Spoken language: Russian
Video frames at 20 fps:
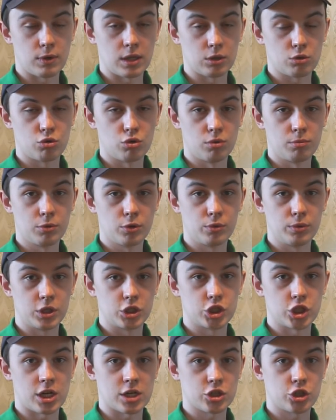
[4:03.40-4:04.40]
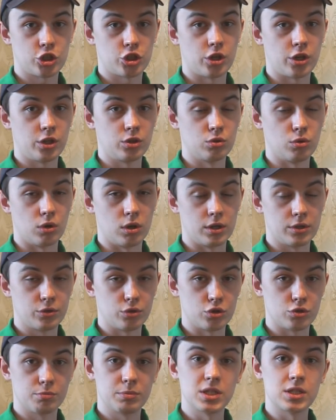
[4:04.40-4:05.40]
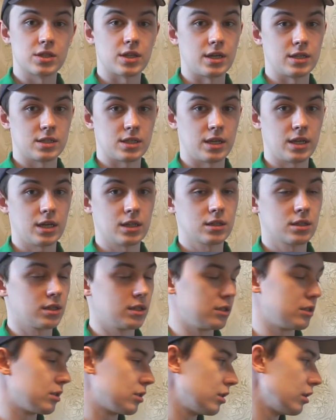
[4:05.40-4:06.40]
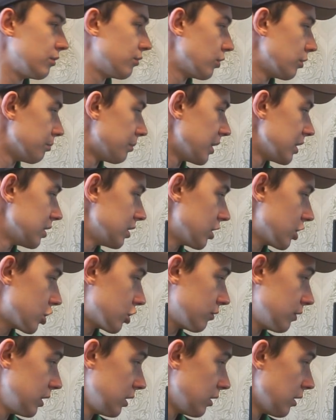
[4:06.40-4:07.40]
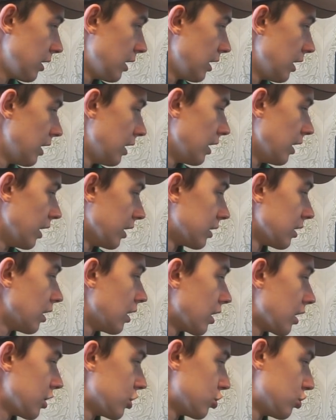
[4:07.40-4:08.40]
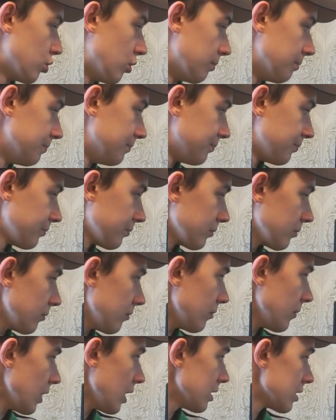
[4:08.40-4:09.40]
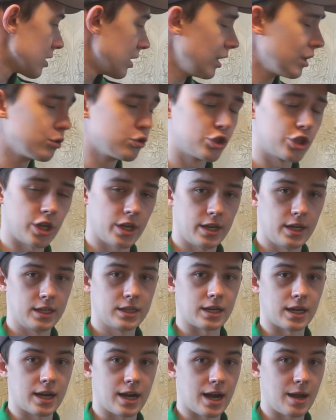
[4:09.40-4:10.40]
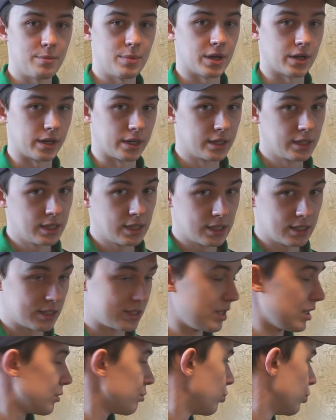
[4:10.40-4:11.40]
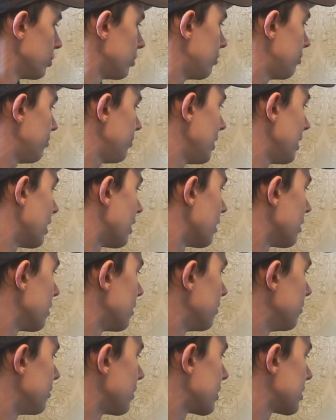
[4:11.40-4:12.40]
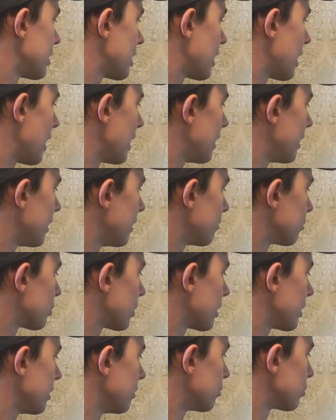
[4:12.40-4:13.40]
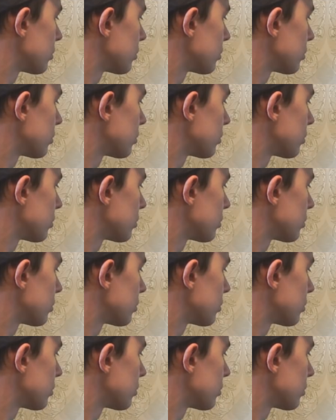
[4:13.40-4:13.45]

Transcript: Qualcomm Quick Charge 3.0, то есть быстрая зарядка, этот телефон поддерживает, это хорошо. Следующее это камеры. Здесь будет две вертикальные вот такие